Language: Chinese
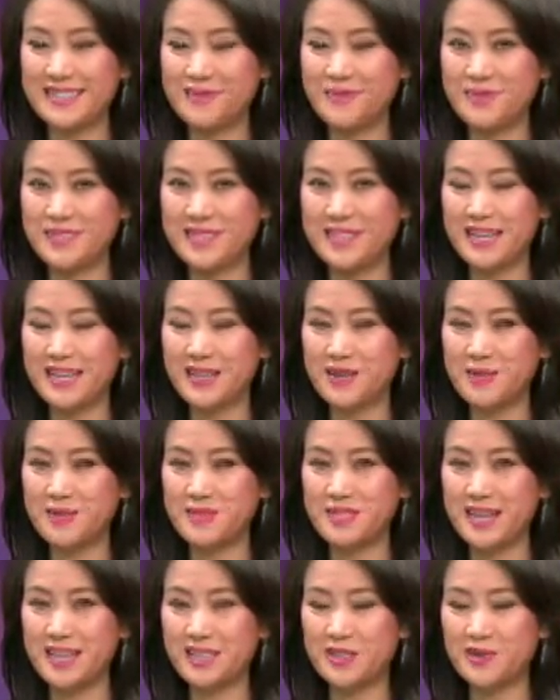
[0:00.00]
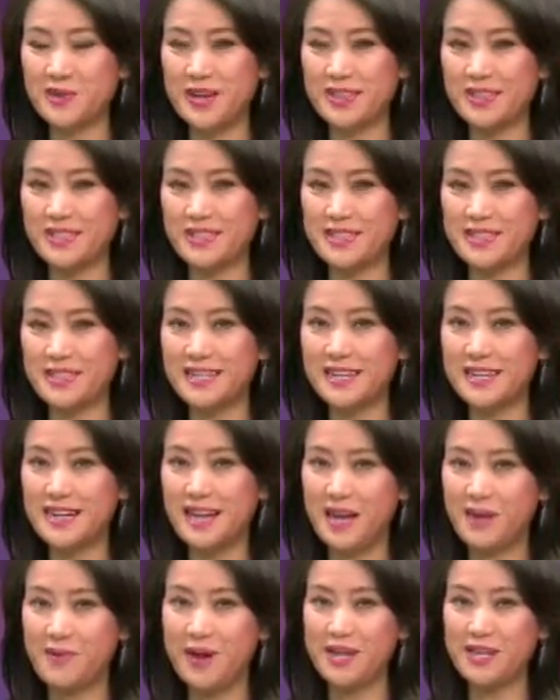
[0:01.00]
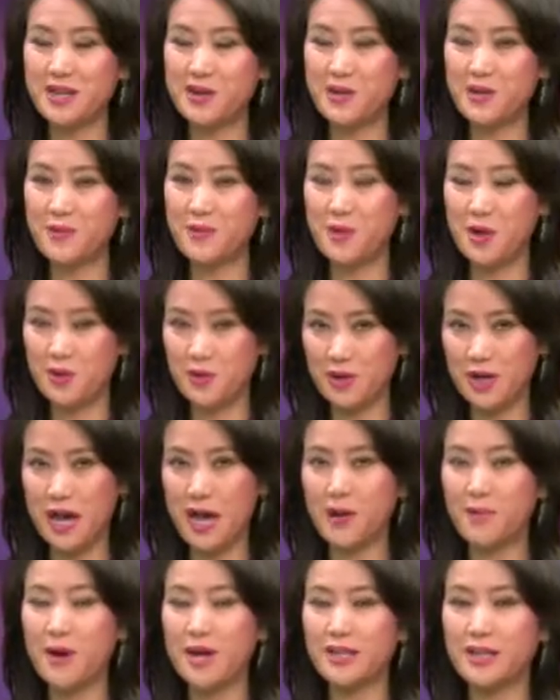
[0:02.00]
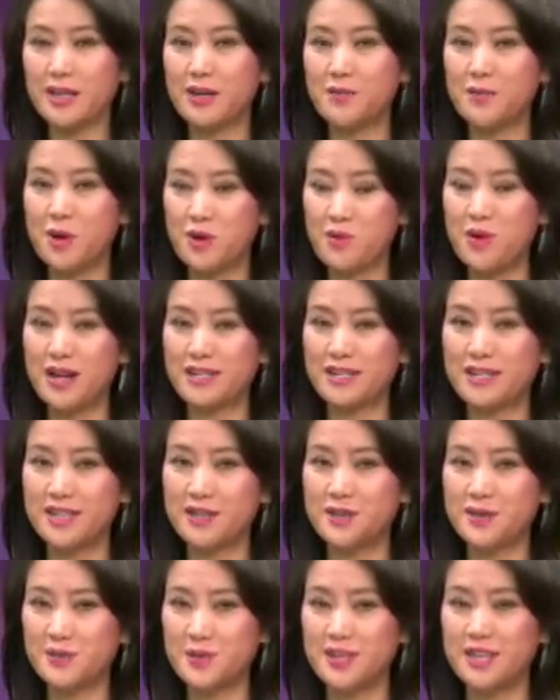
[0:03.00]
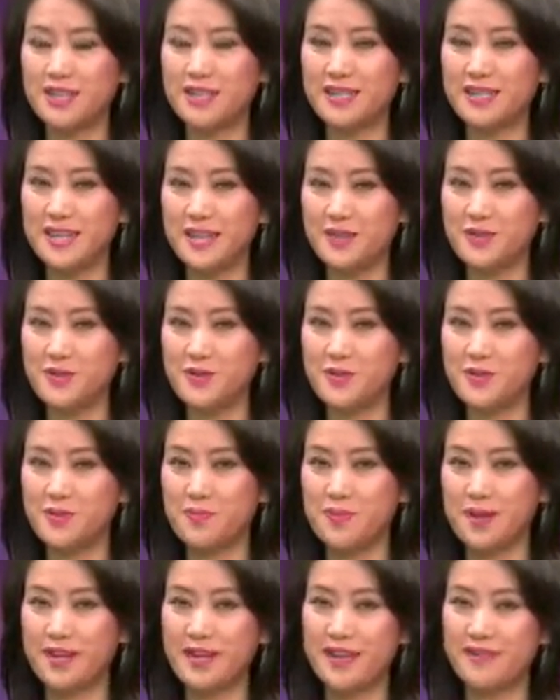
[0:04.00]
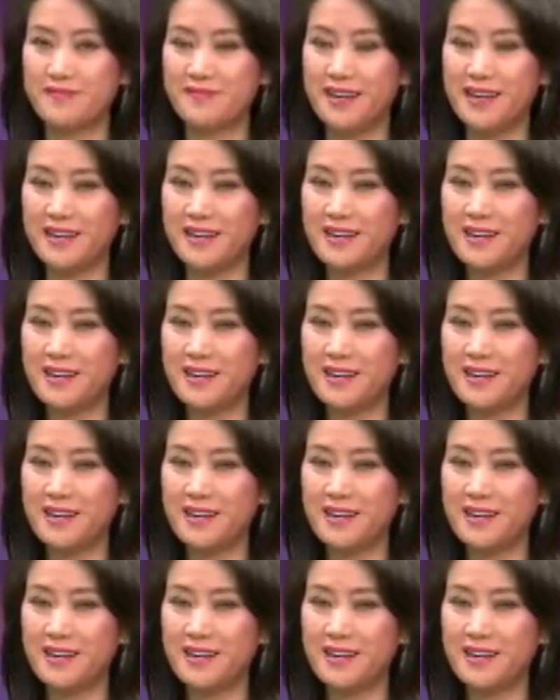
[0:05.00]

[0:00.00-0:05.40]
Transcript: 那么今天呢，我们讲这个话题是海外人文、海外的文化人呢如何延续梅兰芳。